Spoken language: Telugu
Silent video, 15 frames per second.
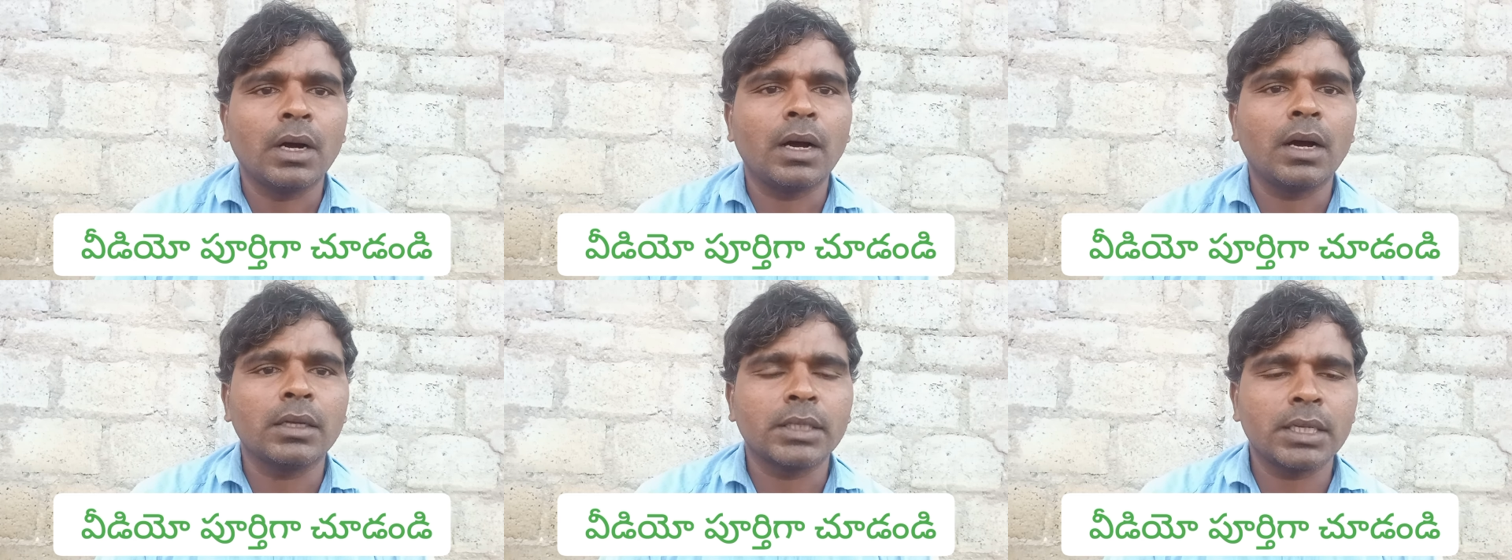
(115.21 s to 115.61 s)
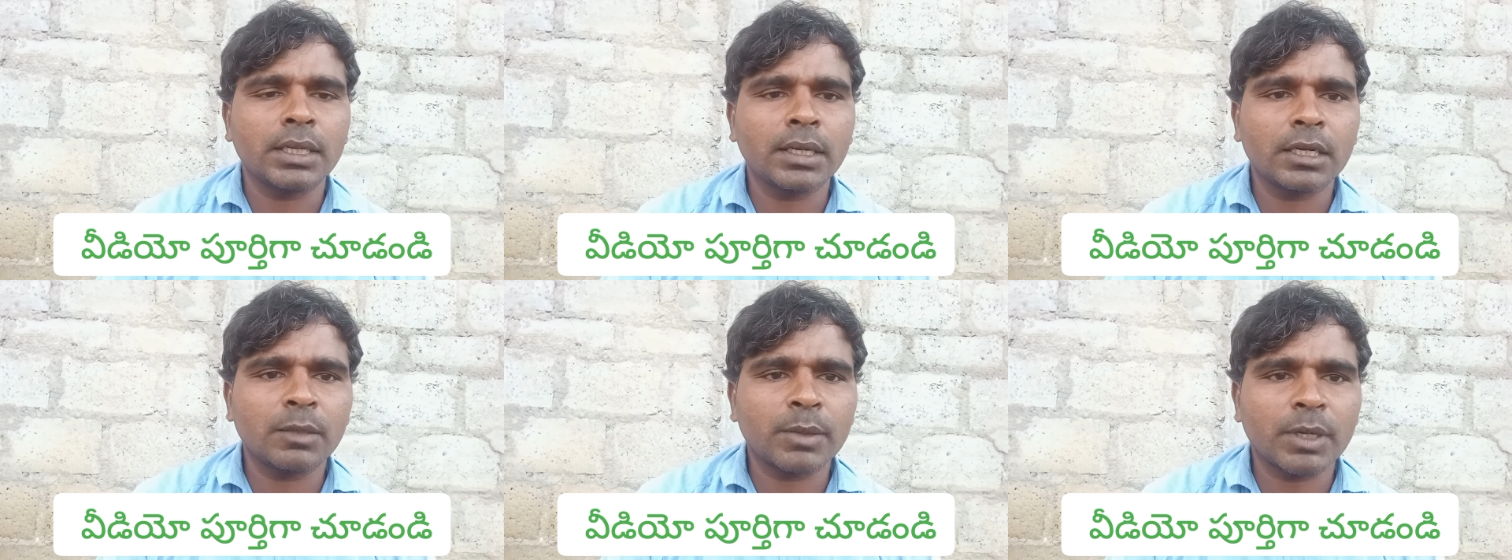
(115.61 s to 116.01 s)
ఆ
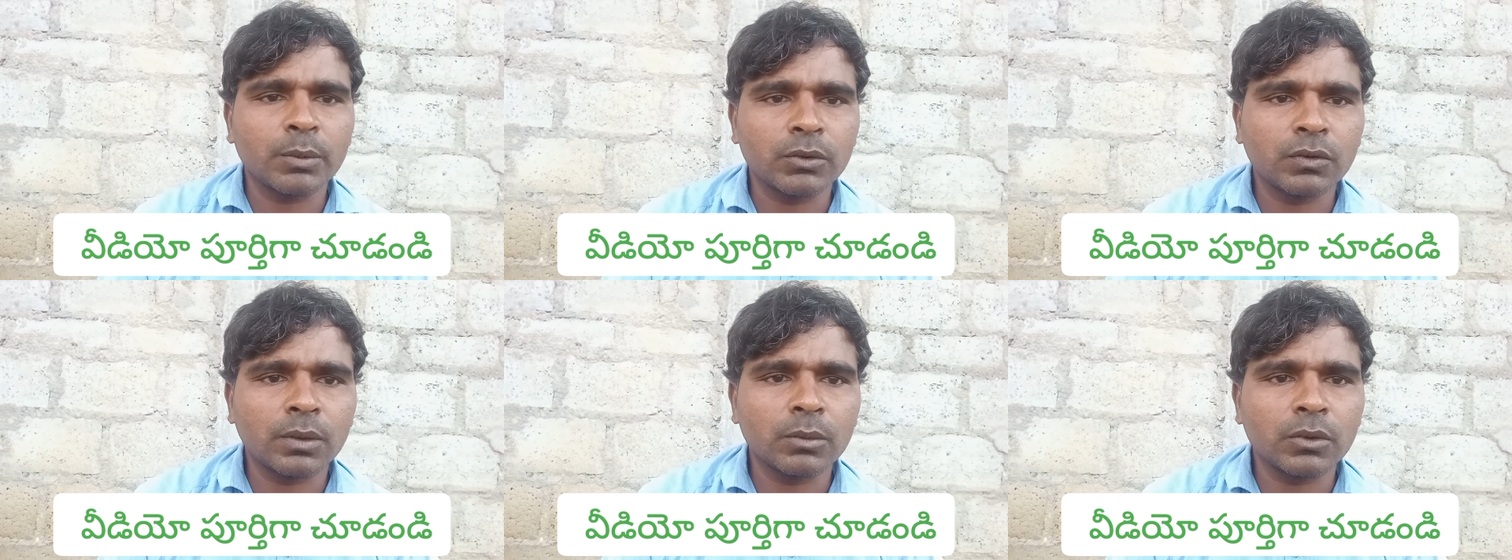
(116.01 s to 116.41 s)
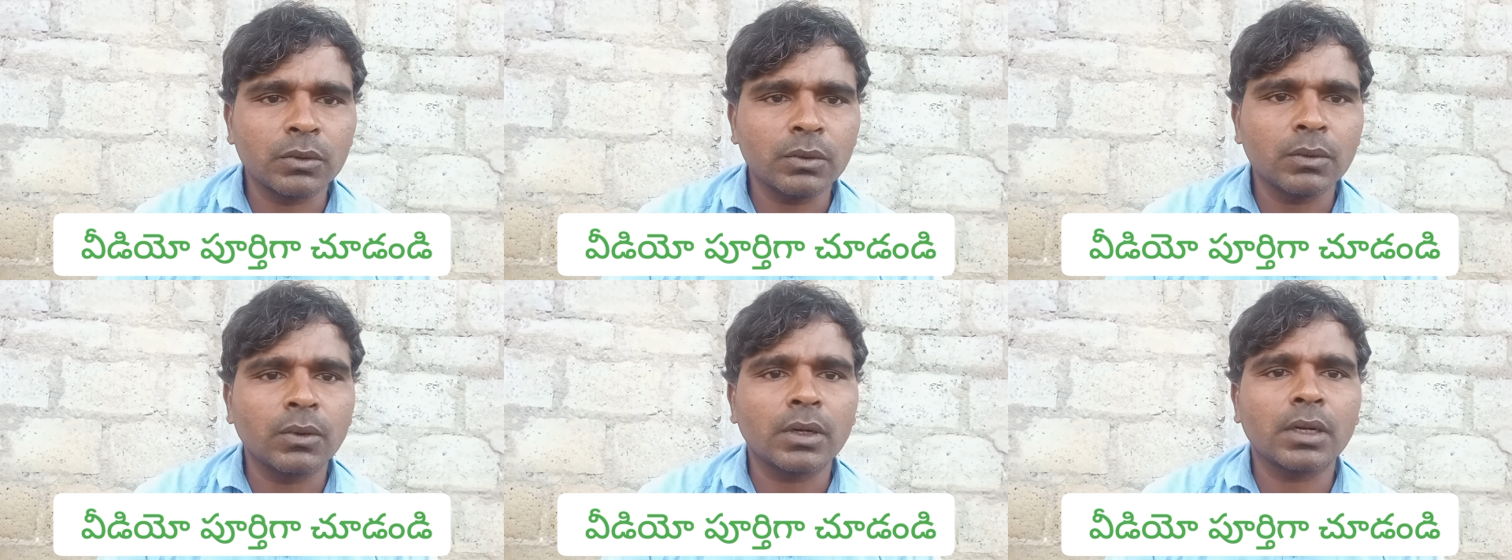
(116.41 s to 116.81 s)
తెలంగాణ ప్రభుత్వము
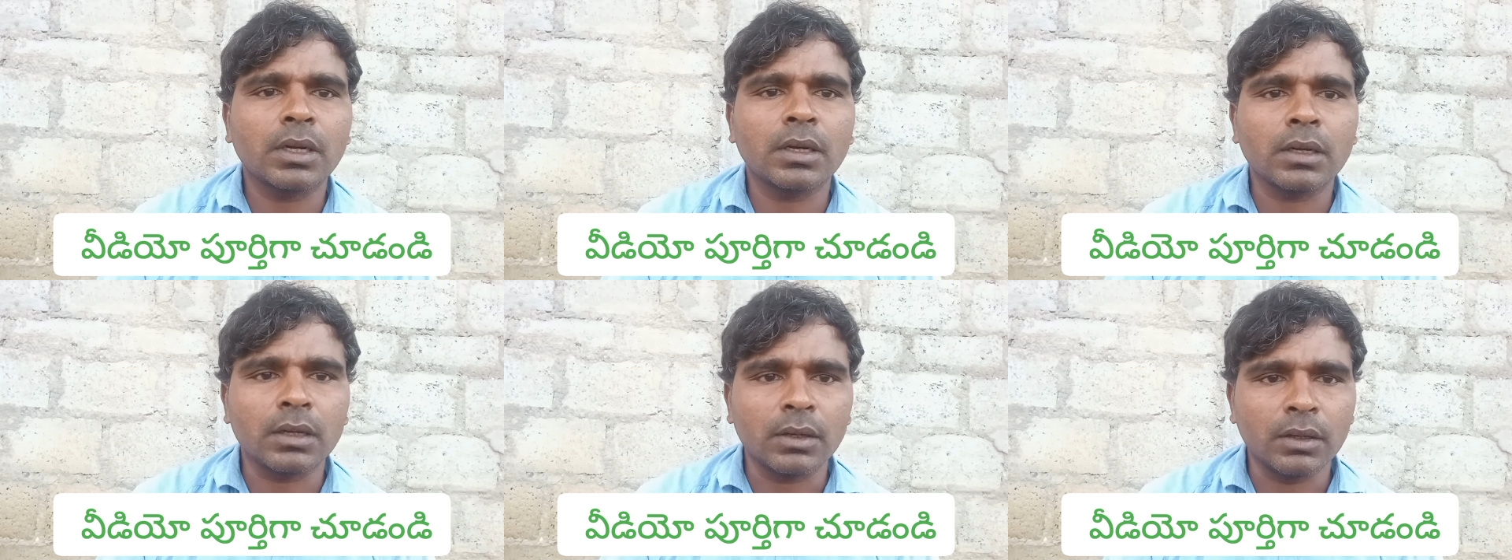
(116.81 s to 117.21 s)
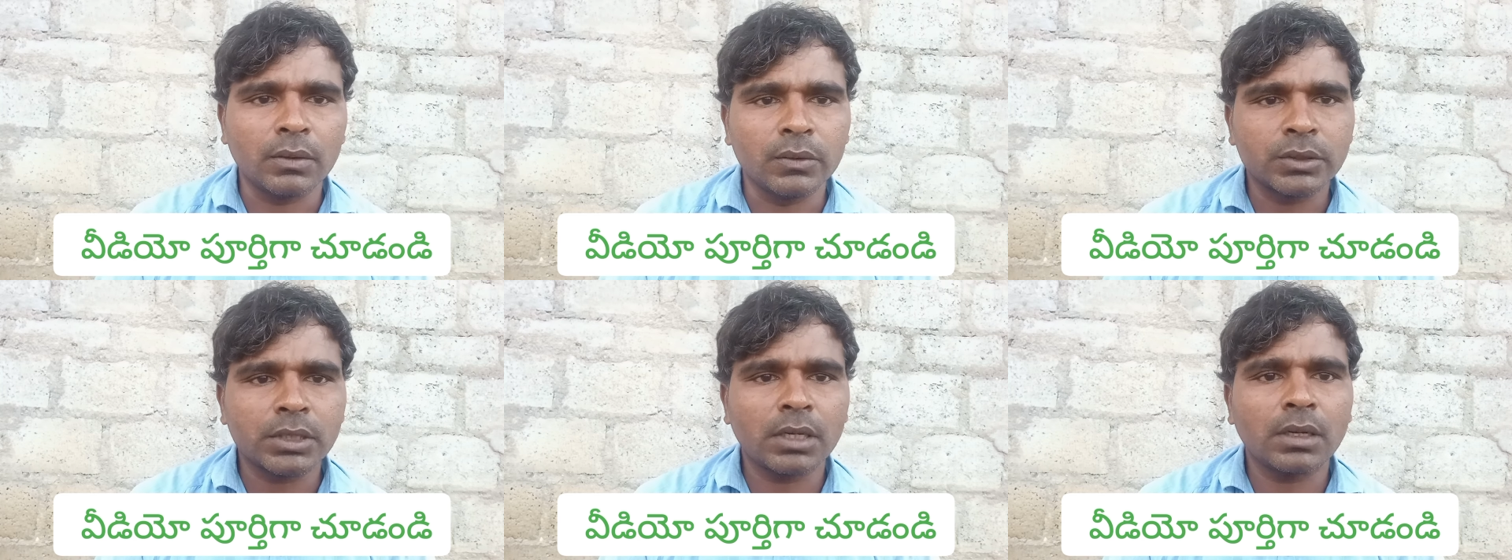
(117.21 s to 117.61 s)
ఒక్క
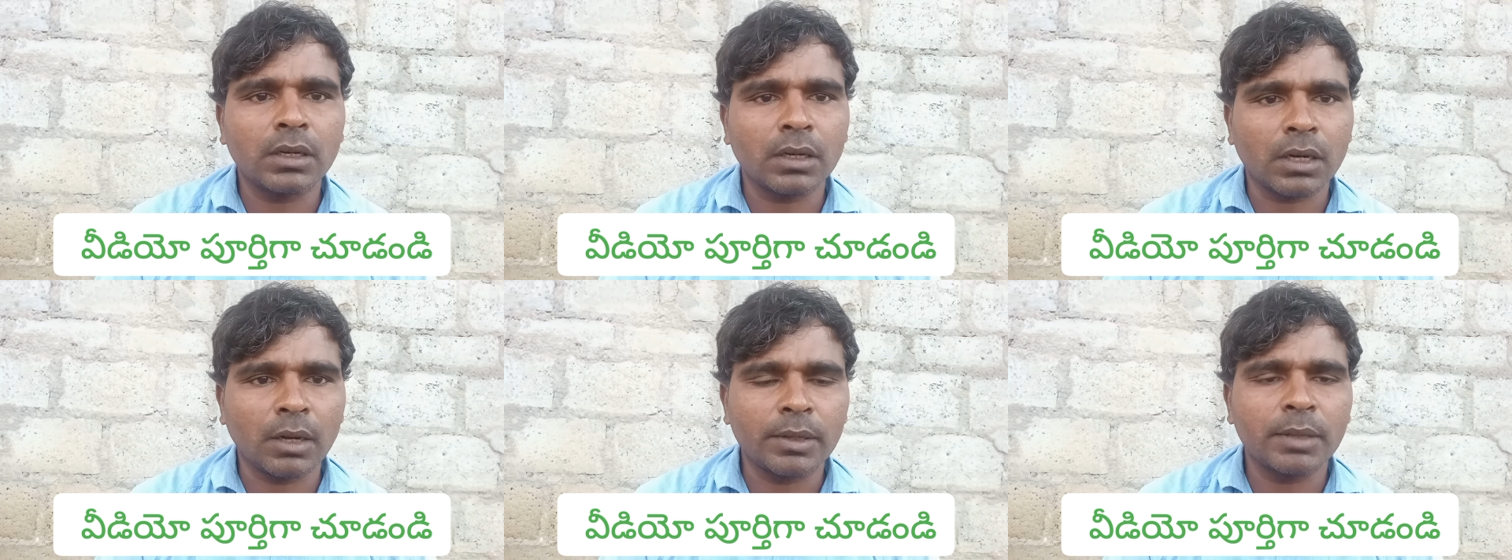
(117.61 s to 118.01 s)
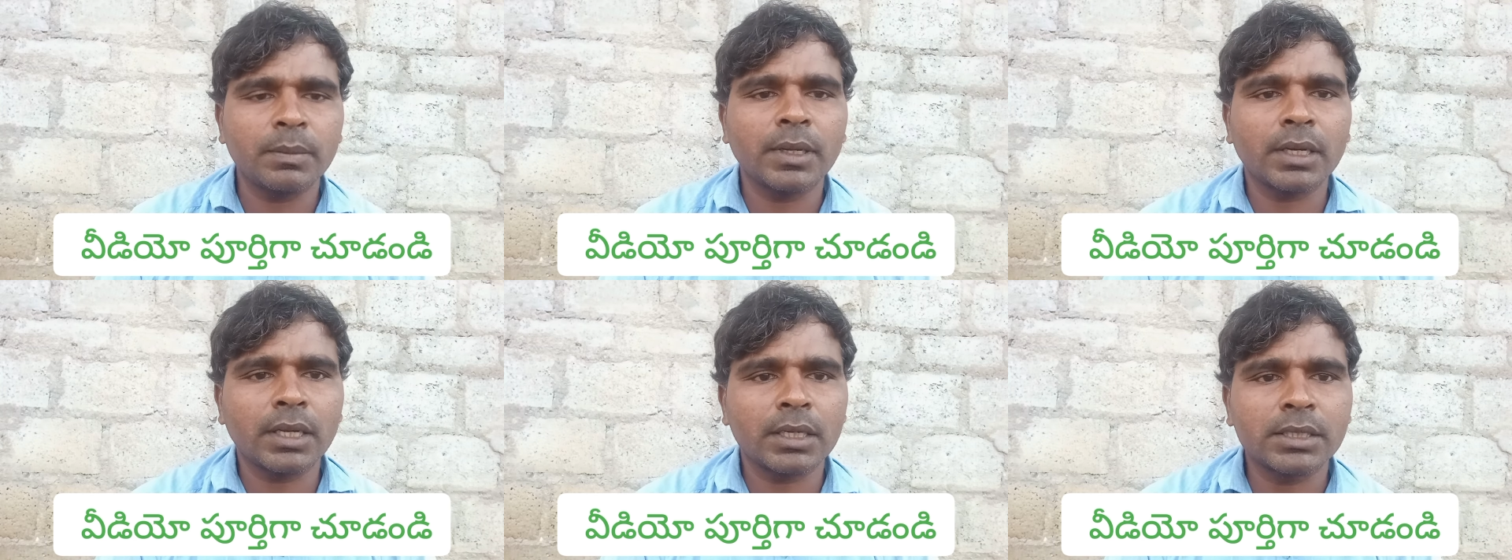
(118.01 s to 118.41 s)
హుజురా
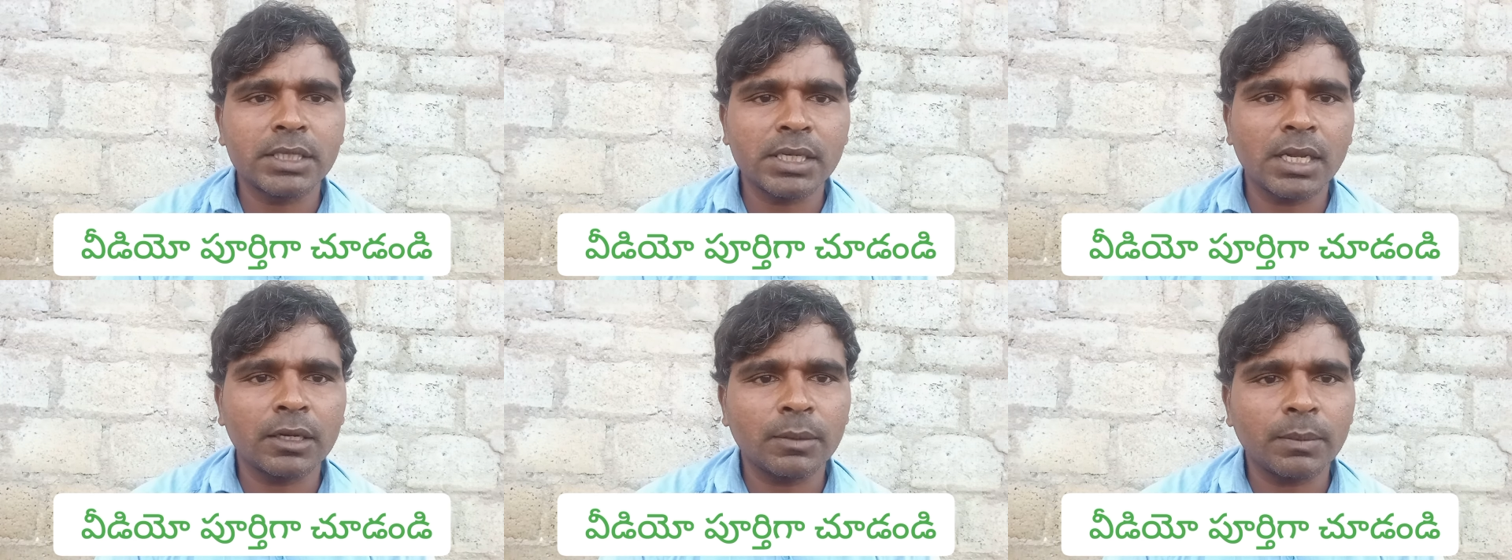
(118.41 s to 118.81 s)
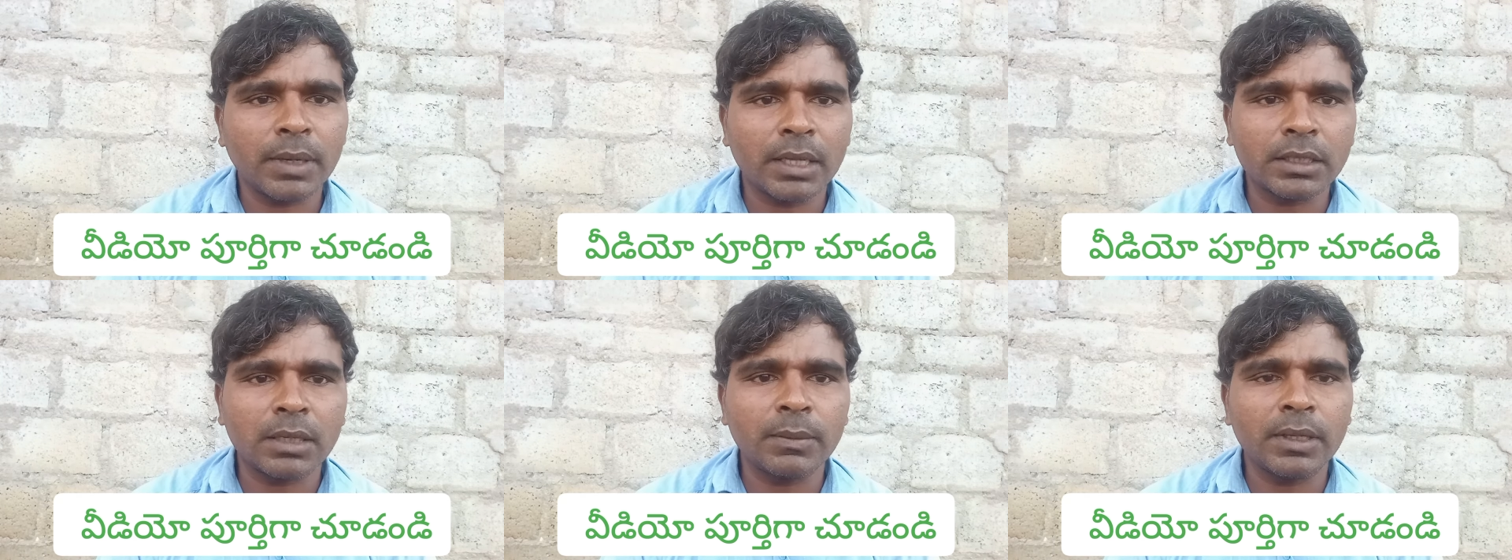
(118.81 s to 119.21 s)
కరీంనగర్ జిల్లాకి
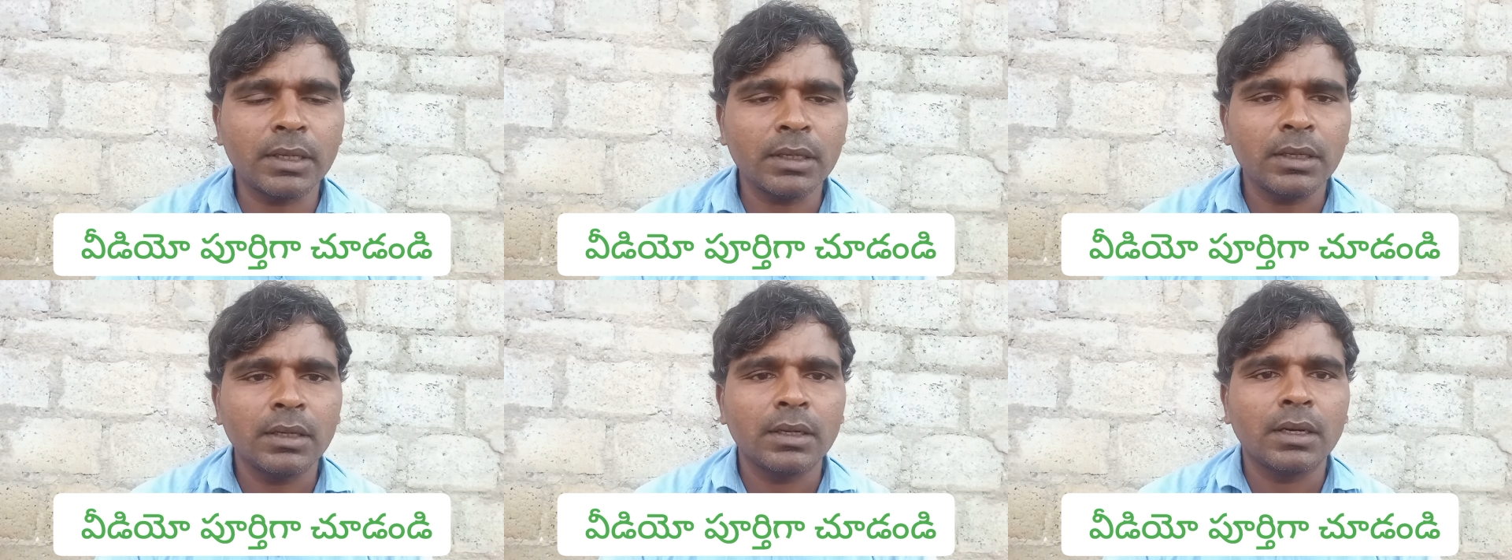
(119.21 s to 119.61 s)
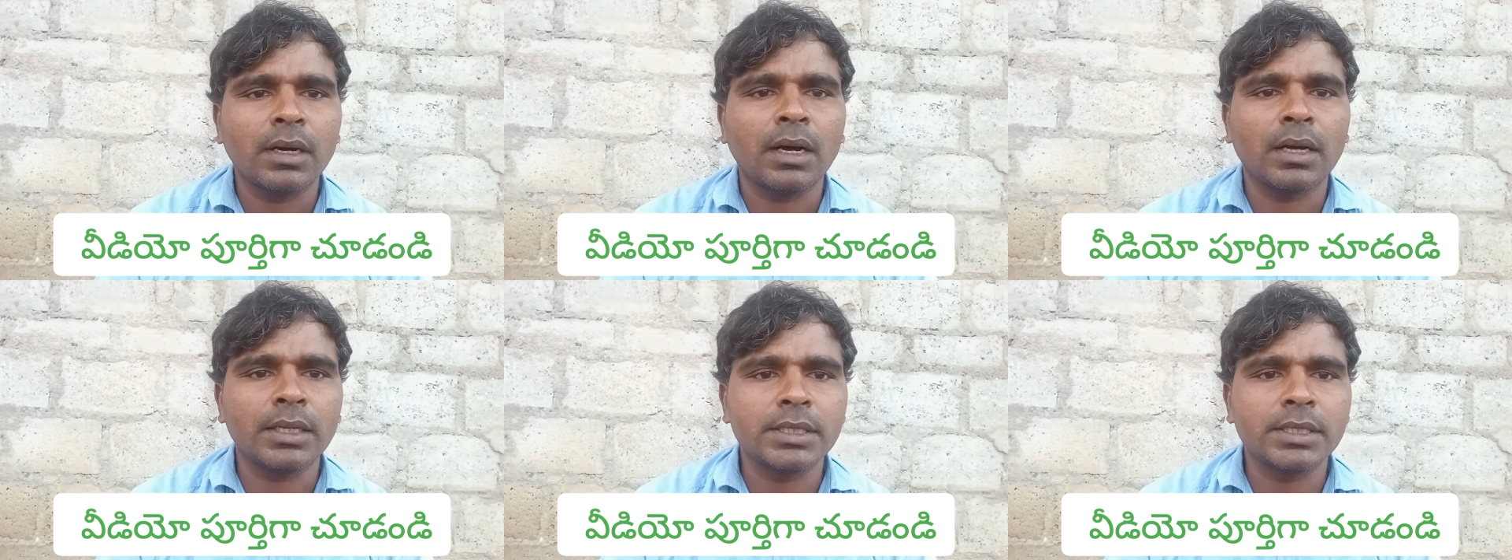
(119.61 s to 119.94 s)
మాత్రమే ఆ